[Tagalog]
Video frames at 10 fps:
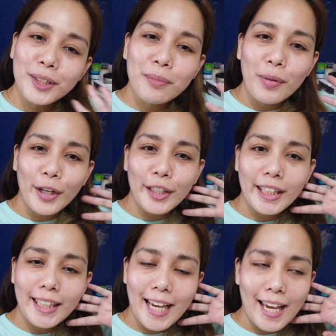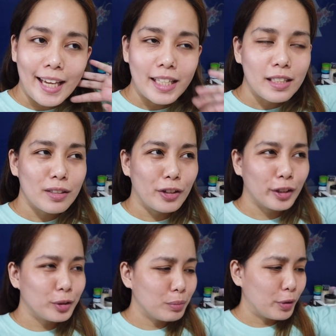Good morning guys!
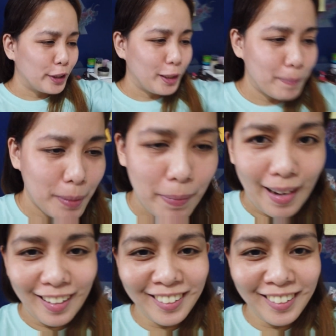Or good morning pa ba?